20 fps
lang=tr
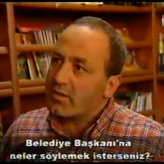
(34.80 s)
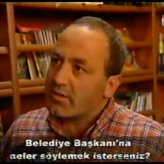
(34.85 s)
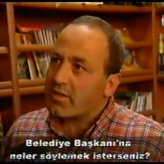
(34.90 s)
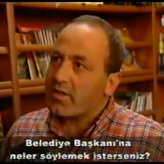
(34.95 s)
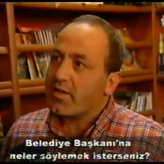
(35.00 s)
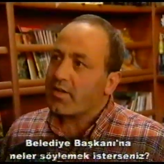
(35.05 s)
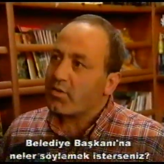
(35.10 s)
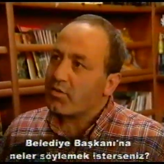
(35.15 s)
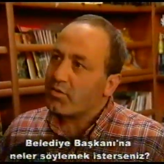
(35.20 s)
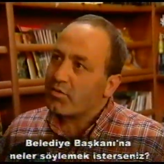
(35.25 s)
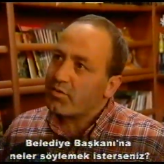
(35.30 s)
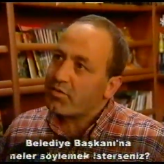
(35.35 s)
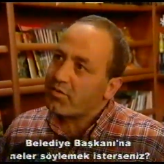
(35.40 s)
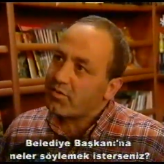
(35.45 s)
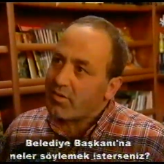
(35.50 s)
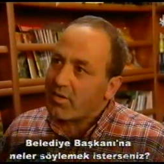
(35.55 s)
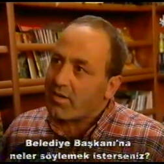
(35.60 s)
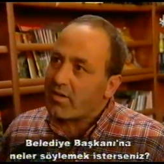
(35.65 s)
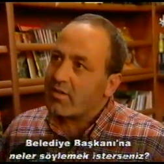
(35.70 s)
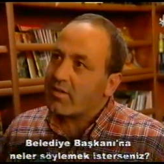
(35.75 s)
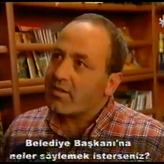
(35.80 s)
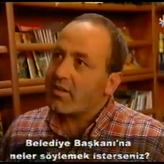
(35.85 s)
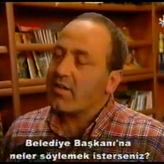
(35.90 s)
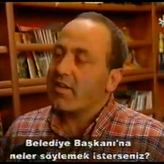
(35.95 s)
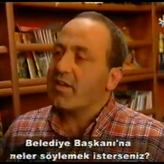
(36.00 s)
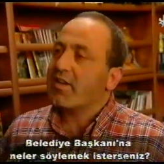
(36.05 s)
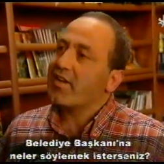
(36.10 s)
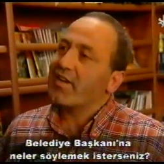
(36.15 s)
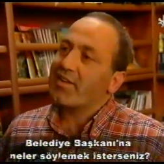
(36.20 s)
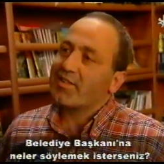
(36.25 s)
daha iyi olur.
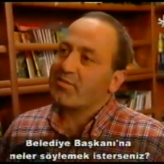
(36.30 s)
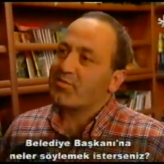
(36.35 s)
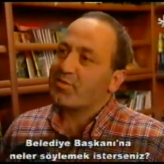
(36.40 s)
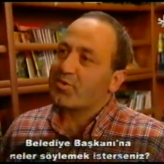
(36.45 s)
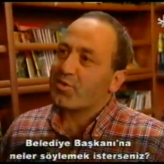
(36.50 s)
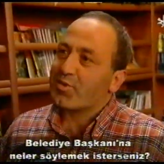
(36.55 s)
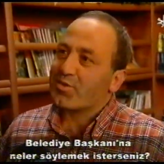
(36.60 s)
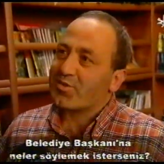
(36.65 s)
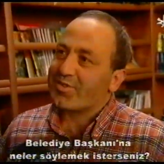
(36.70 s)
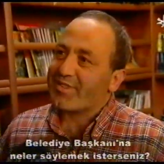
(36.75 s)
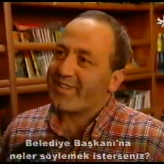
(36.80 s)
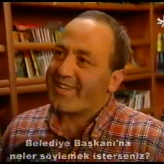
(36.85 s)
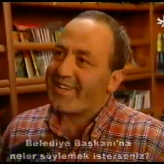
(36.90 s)
Allah yardımcısı olsun